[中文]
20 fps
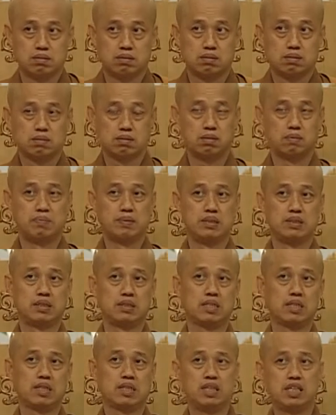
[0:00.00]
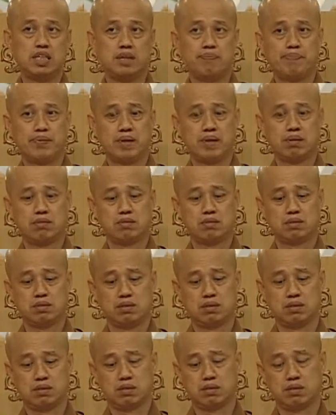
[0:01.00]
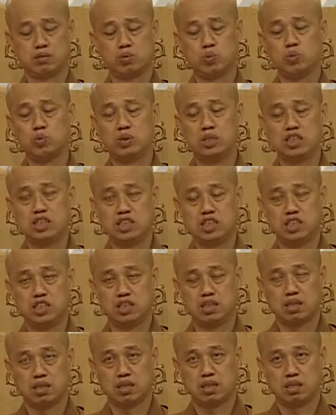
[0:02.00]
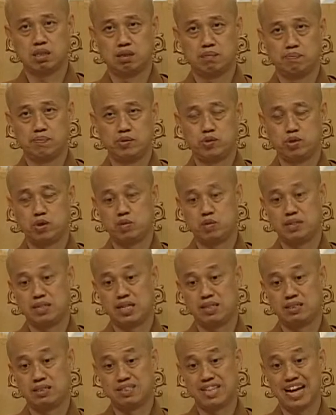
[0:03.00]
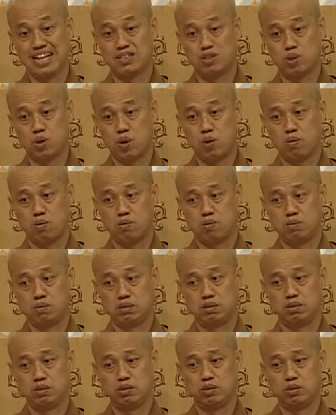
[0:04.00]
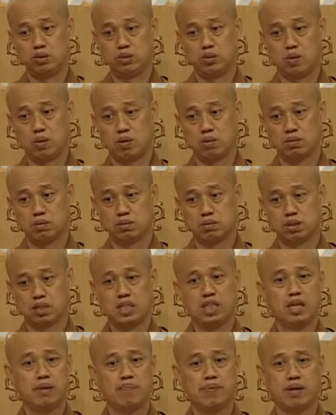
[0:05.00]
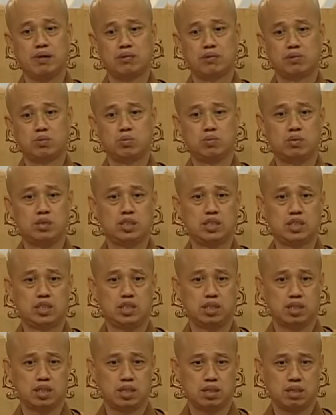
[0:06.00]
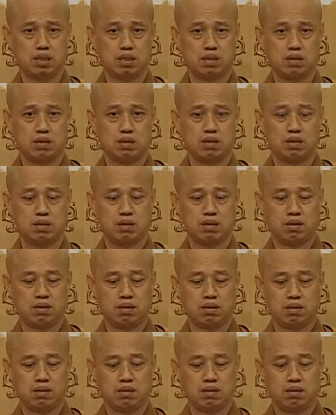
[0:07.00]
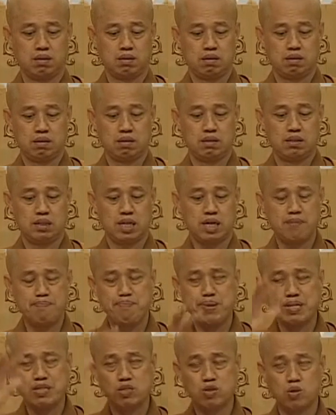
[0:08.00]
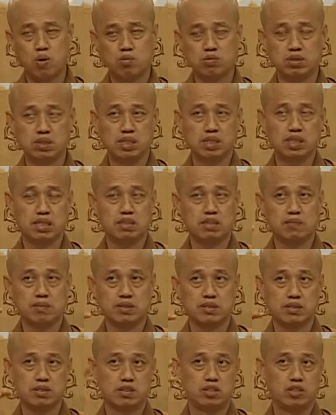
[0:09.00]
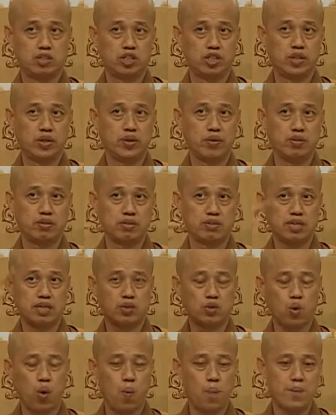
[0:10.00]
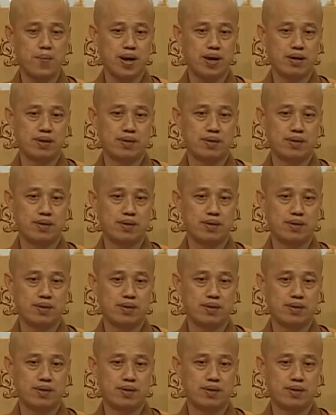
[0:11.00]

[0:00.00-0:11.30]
我们这个业报是无记性的。比如说我现在是男众，你是女众，所以业报是无记性的。你现在梦中经历什么？这是第六意识在动嘛？